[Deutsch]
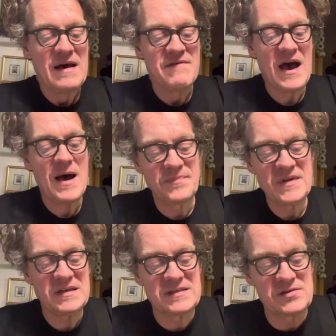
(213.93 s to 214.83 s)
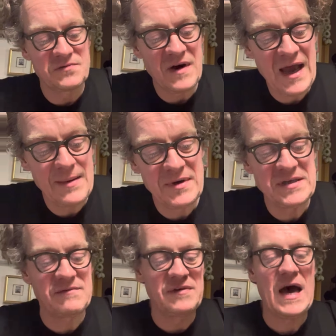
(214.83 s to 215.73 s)
wir haben nichts zu
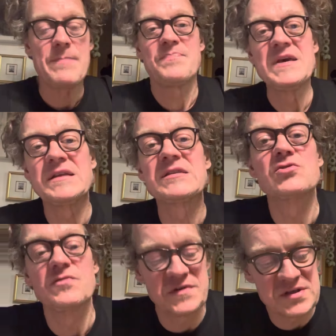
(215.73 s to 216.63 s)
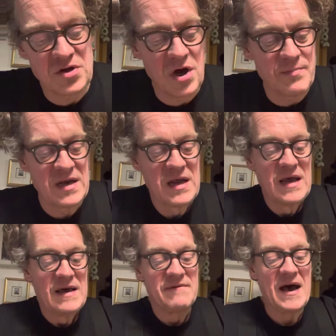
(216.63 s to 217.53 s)
verheimlichen, wir haben nichts zu versäumen,
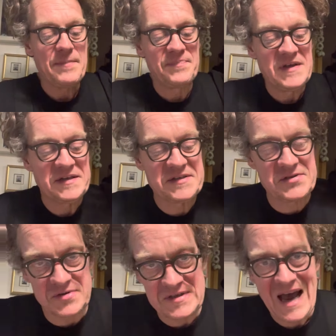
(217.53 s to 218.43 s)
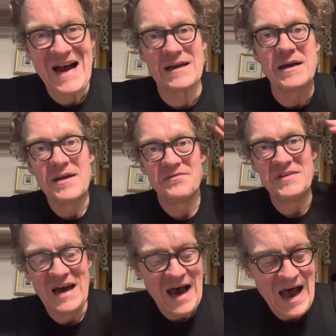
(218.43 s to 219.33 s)
wir haben nichts zu sagen,
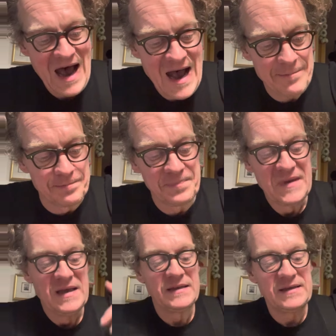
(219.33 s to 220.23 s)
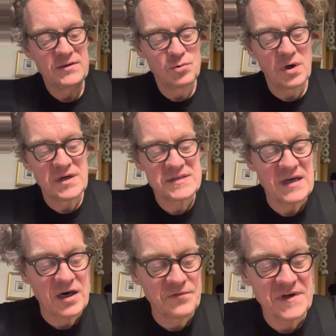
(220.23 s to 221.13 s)
wir haben. Die Uhr
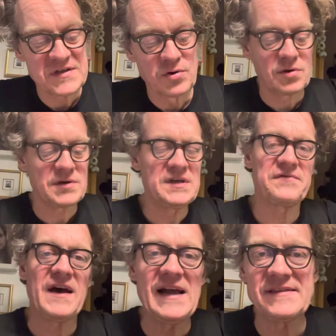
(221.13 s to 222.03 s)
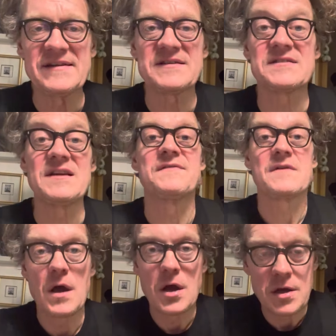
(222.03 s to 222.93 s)
ist aufgezogen, die Verhältnisse sind
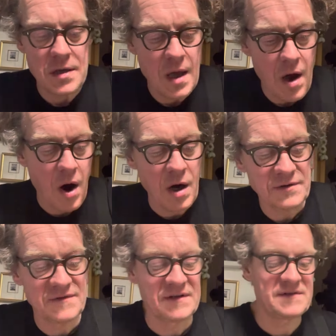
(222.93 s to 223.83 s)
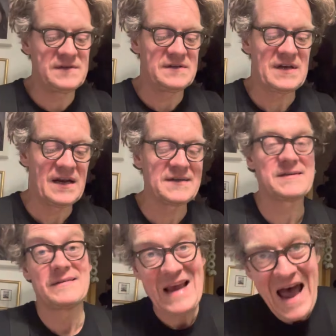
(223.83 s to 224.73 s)
geordnet, die Teller
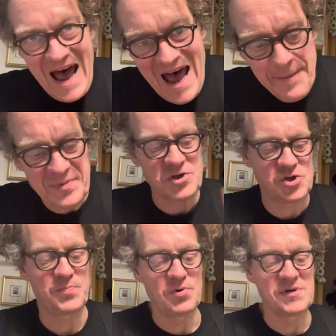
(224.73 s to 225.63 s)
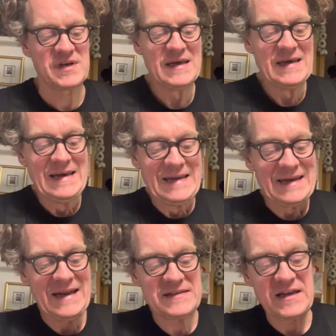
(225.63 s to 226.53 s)
sind abgespült, der
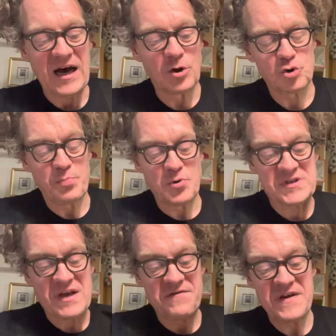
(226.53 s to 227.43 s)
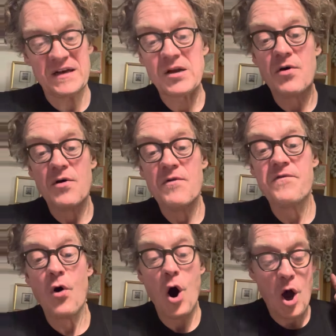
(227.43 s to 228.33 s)
letzte Autobus fährt
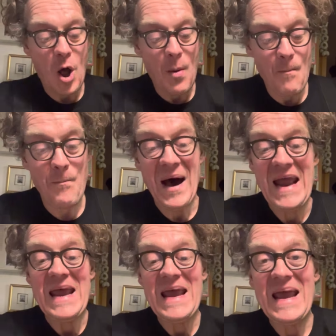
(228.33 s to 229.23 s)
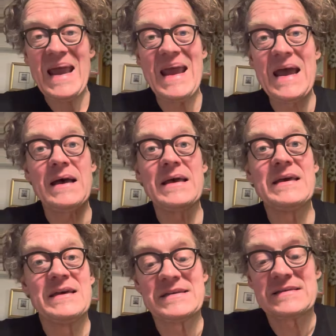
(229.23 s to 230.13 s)
vorbei er
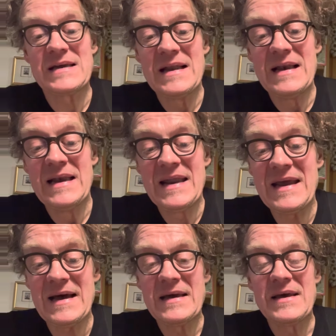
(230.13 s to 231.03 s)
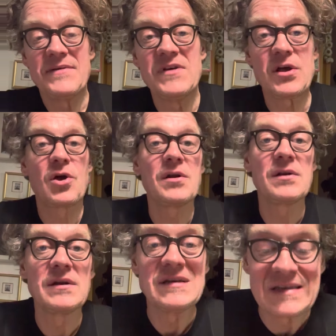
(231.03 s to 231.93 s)
ist leer. Wir
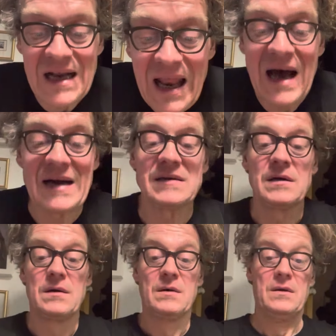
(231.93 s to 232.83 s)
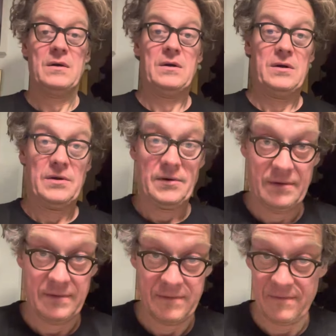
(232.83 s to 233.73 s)
können nicht klagen.
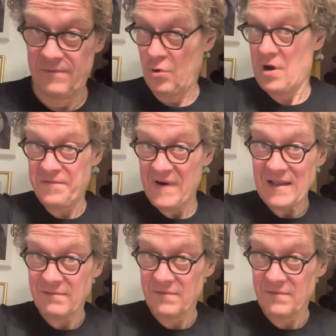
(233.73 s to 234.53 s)
Worauf warten